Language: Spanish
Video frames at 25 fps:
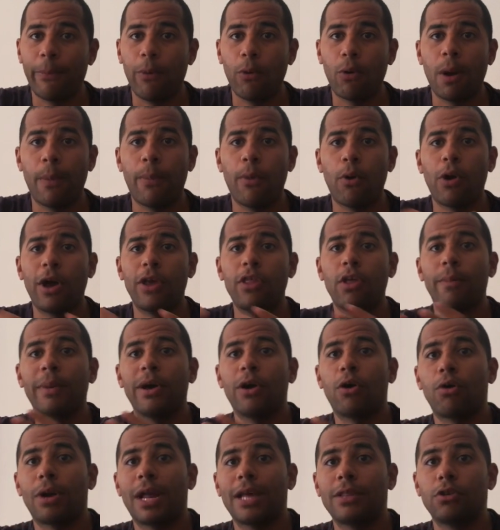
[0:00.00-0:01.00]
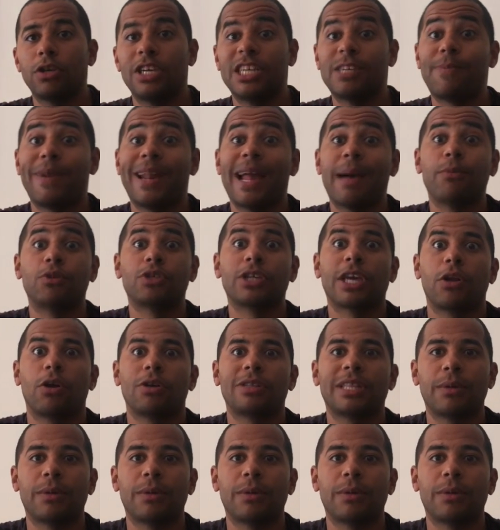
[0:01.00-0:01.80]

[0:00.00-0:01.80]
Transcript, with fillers: poco a poco ha ido mejorando y esperamos que en